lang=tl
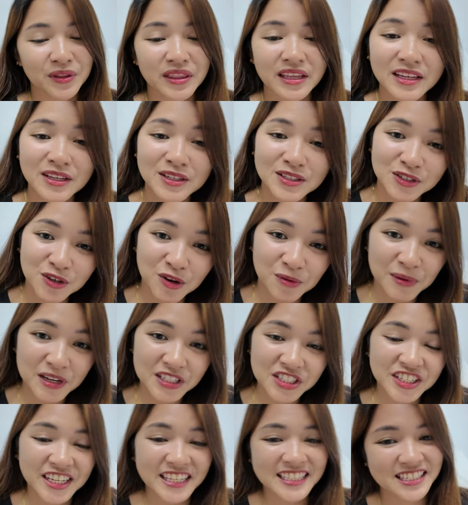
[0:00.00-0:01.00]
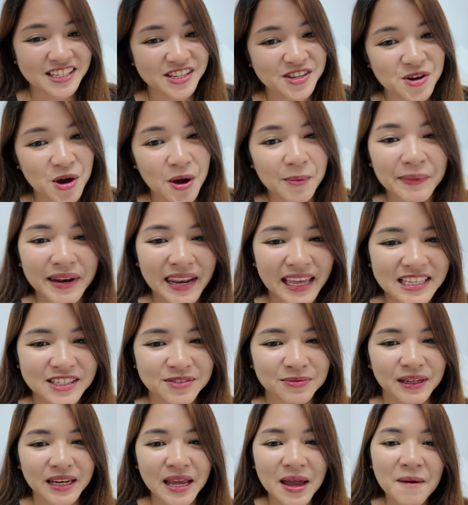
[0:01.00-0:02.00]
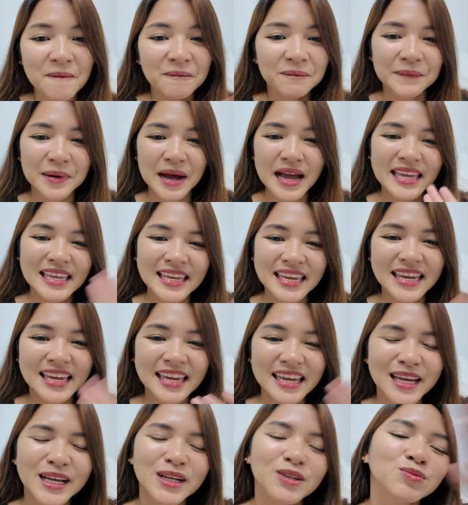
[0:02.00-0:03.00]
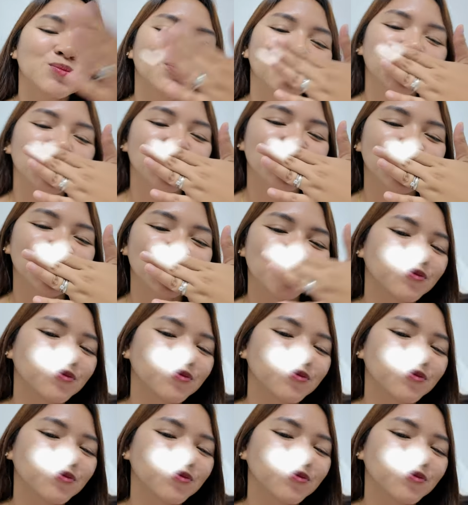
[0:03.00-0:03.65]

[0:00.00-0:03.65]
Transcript: Thank you so much and see you on the next one. Bye!